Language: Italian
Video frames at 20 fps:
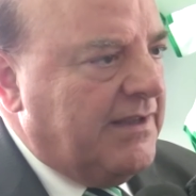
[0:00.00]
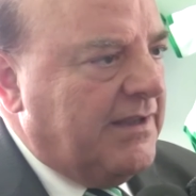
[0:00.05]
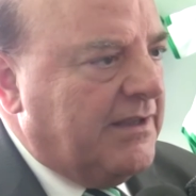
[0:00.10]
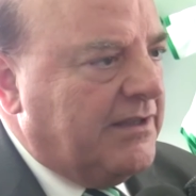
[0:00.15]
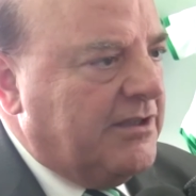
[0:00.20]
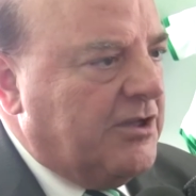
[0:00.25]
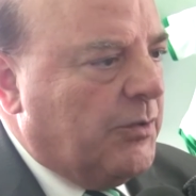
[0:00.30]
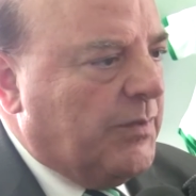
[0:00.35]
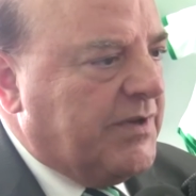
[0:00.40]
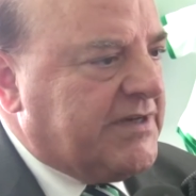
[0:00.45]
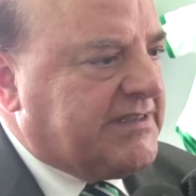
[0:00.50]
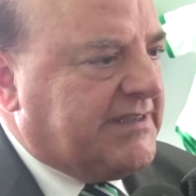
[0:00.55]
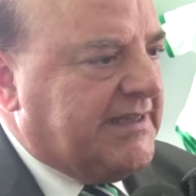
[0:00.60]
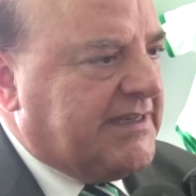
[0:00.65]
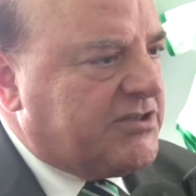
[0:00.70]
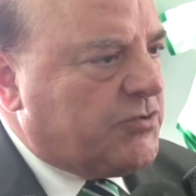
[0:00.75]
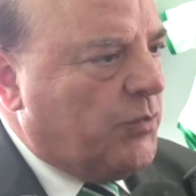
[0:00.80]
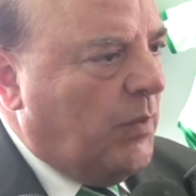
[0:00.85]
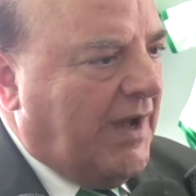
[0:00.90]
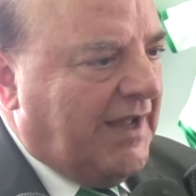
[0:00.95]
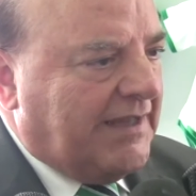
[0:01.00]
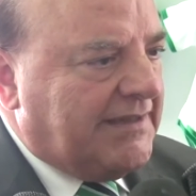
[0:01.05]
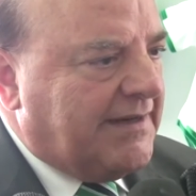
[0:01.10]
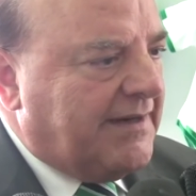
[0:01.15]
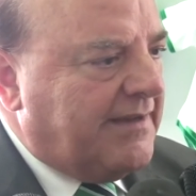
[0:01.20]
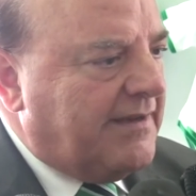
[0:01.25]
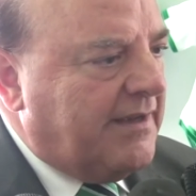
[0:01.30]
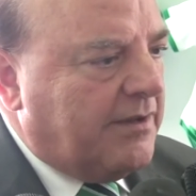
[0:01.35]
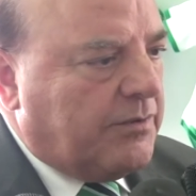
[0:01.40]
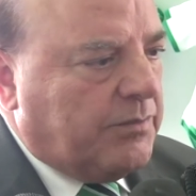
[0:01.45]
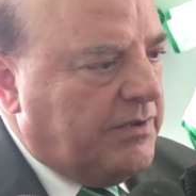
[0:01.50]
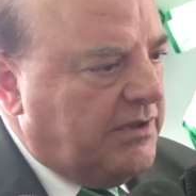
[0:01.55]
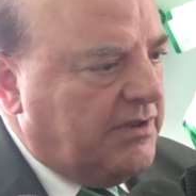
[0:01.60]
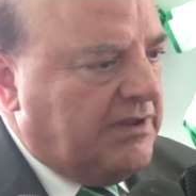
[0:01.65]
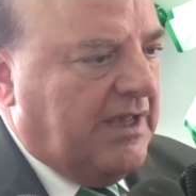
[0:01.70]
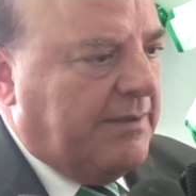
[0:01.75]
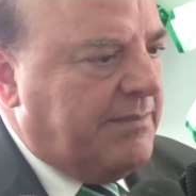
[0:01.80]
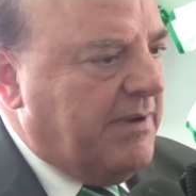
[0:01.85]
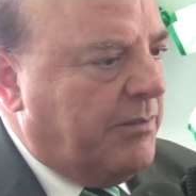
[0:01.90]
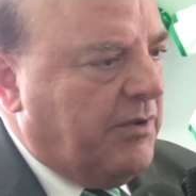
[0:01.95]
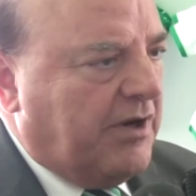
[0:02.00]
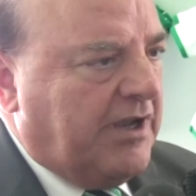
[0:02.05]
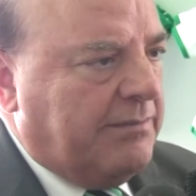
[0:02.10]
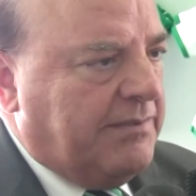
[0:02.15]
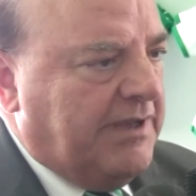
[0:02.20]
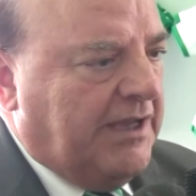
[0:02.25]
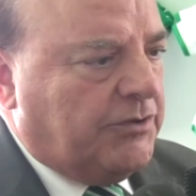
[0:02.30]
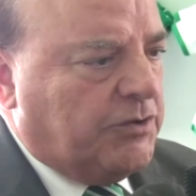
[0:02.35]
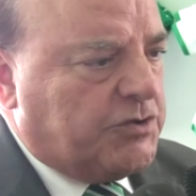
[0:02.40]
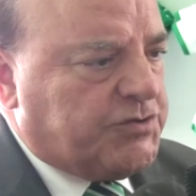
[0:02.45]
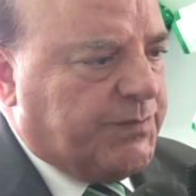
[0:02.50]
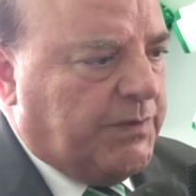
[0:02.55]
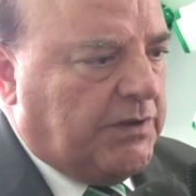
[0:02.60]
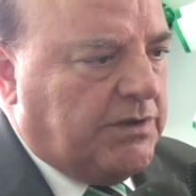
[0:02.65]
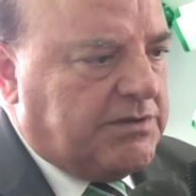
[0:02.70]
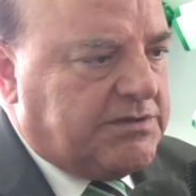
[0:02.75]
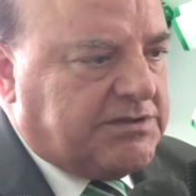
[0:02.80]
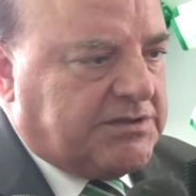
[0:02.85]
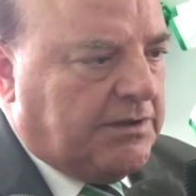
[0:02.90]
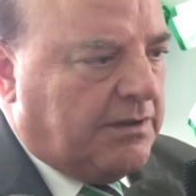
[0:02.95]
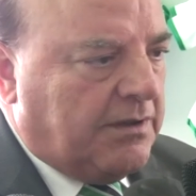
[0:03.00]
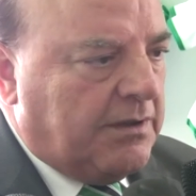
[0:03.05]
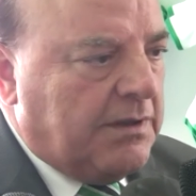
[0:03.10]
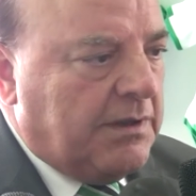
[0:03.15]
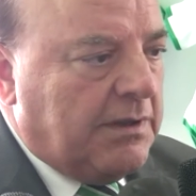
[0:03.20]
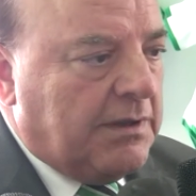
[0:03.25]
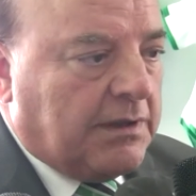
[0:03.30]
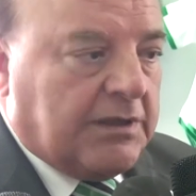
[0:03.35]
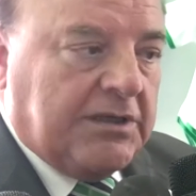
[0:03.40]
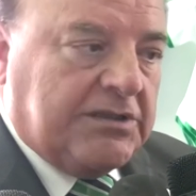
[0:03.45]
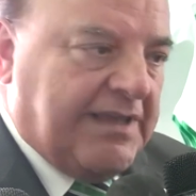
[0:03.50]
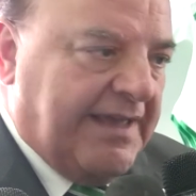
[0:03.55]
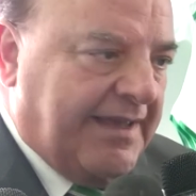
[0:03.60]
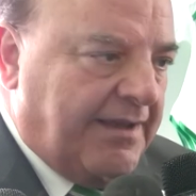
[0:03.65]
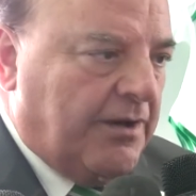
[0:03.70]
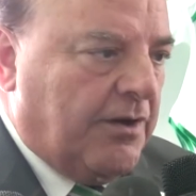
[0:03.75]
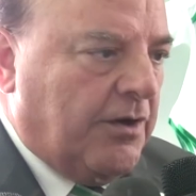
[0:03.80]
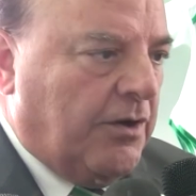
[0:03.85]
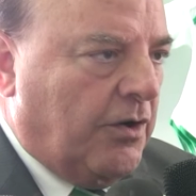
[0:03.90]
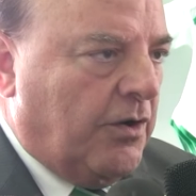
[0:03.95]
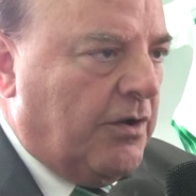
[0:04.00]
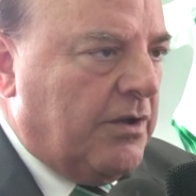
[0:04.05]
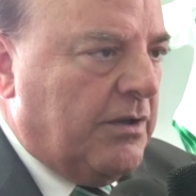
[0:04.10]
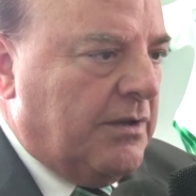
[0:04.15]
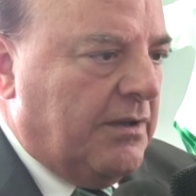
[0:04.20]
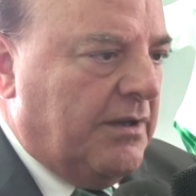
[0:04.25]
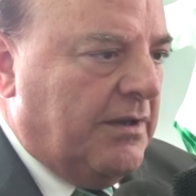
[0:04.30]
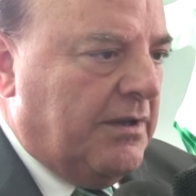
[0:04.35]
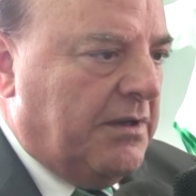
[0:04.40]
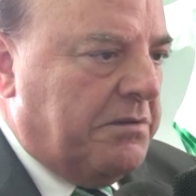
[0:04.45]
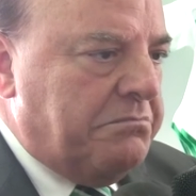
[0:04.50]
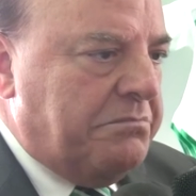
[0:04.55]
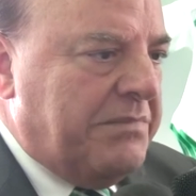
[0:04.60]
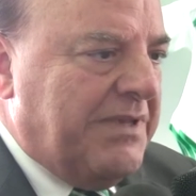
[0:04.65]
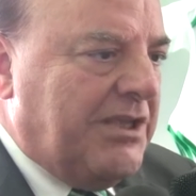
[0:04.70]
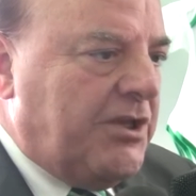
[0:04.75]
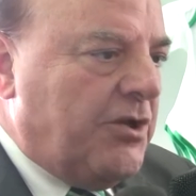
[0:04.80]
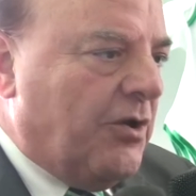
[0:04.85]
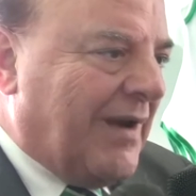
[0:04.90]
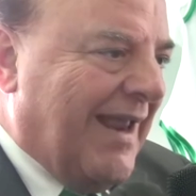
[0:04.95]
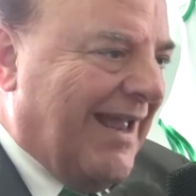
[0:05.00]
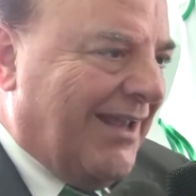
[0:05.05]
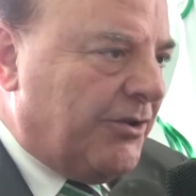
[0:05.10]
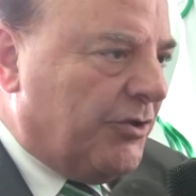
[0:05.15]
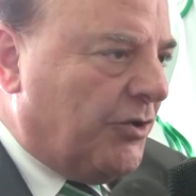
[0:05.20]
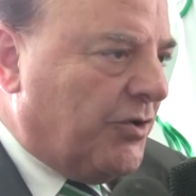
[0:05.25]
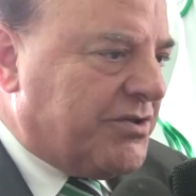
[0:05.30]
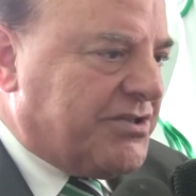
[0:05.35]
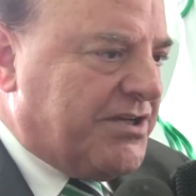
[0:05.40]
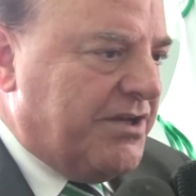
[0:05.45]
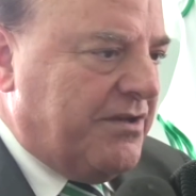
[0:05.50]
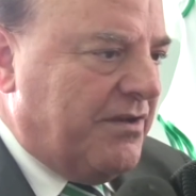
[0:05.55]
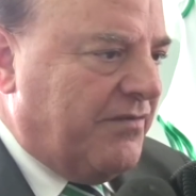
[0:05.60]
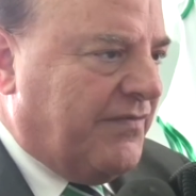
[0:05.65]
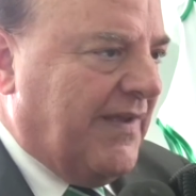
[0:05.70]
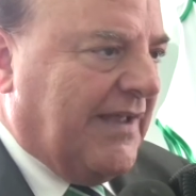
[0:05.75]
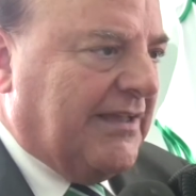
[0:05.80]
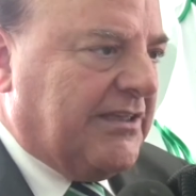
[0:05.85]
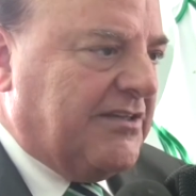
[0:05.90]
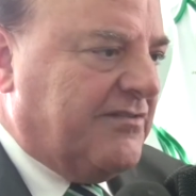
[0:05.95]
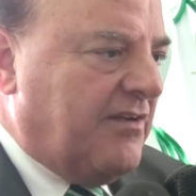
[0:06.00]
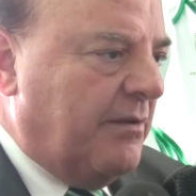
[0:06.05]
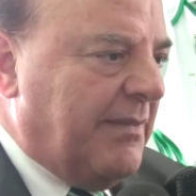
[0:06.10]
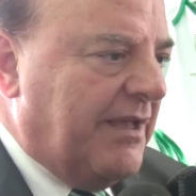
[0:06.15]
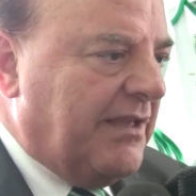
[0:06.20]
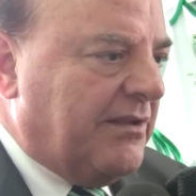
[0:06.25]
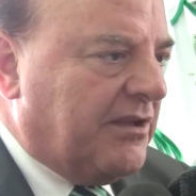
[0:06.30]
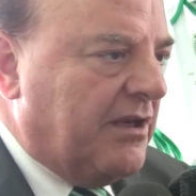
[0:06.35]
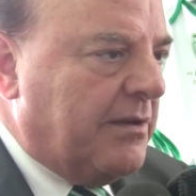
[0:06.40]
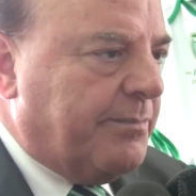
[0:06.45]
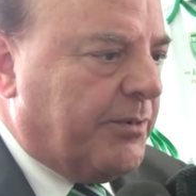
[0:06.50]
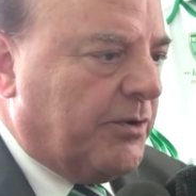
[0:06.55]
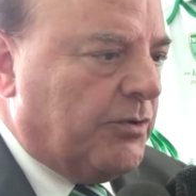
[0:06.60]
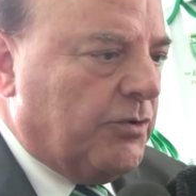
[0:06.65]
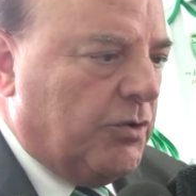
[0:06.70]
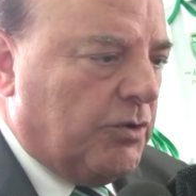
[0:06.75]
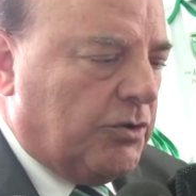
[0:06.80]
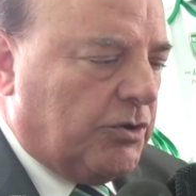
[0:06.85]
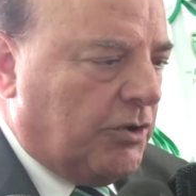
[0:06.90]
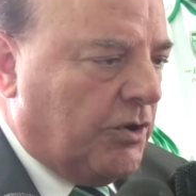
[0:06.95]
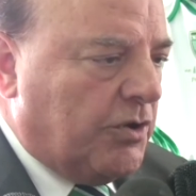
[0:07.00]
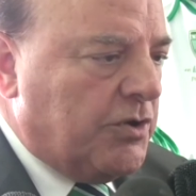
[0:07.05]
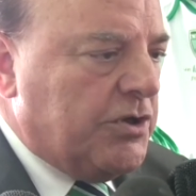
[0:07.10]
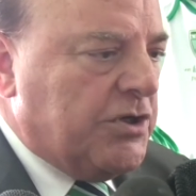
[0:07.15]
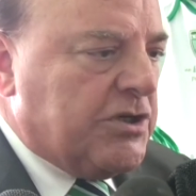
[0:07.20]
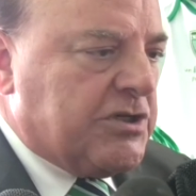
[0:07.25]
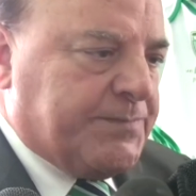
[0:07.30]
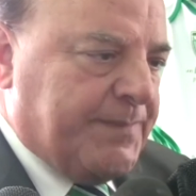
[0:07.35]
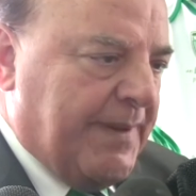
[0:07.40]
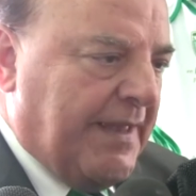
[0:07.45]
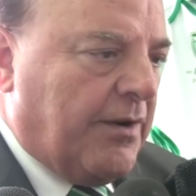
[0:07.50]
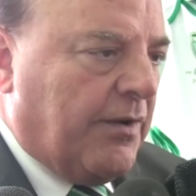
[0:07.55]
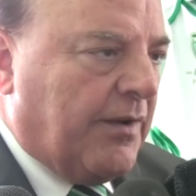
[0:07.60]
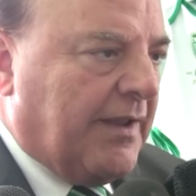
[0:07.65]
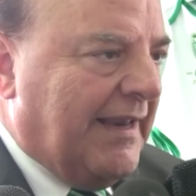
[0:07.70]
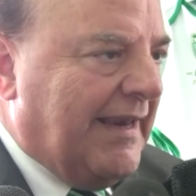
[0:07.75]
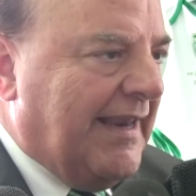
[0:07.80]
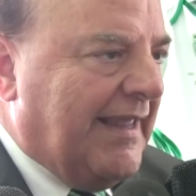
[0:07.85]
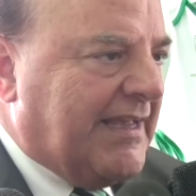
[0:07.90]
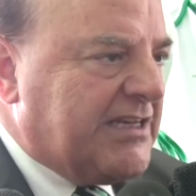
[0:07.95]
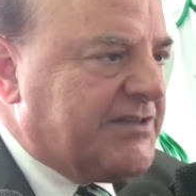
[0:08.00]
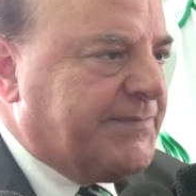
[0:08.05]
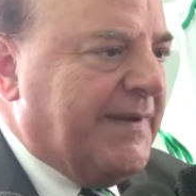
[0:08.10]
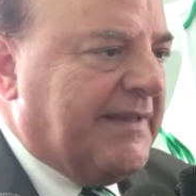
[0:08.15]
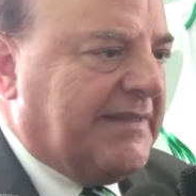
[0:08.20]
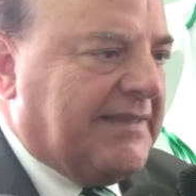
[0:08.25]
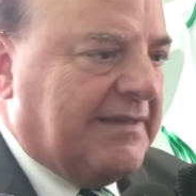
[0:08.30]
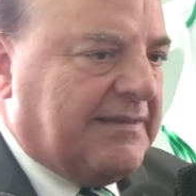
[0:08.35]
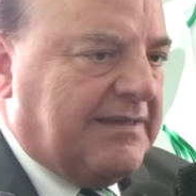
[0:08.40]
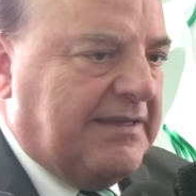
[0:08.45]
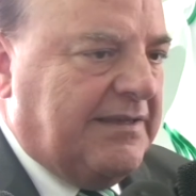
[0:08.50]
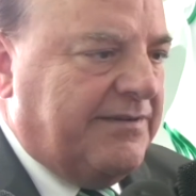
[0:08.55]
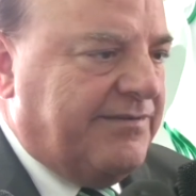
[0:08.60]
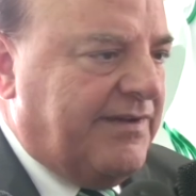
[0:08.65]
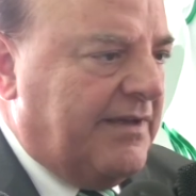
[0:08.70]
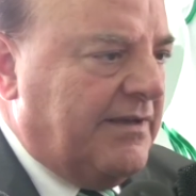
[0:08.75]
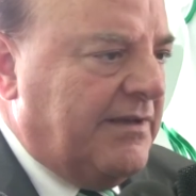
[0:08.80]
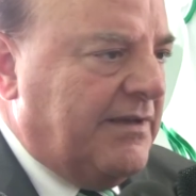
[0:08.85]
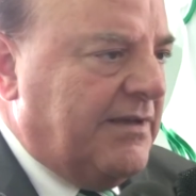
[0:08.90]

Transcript: di questa squadra e quindi abbiamo cambiato sponsor, ritengo eh, migliorando significativamente il prodotto. Spero che le aspettative